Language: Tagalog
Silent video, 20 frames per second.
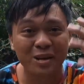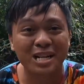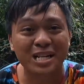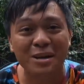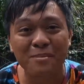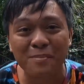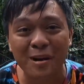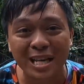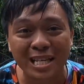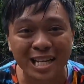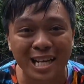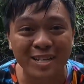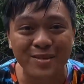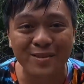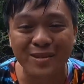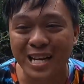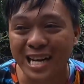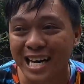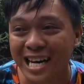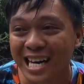welcome back sa
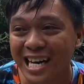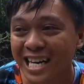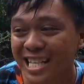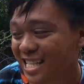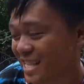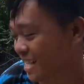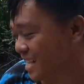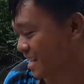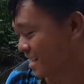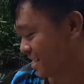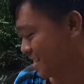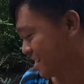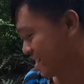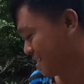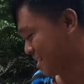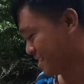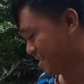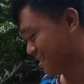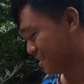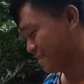inyong lahat.
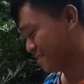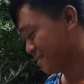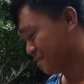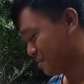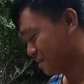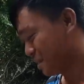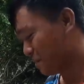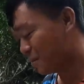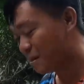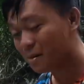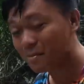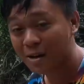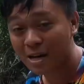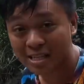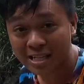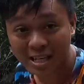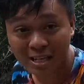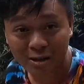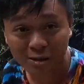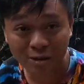sa mga
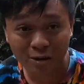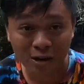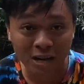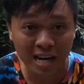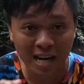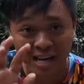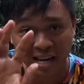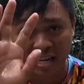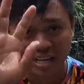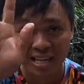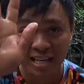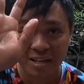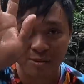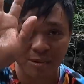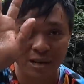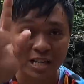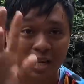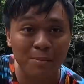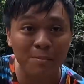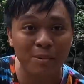basher ko, hi.
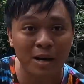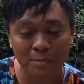Welcome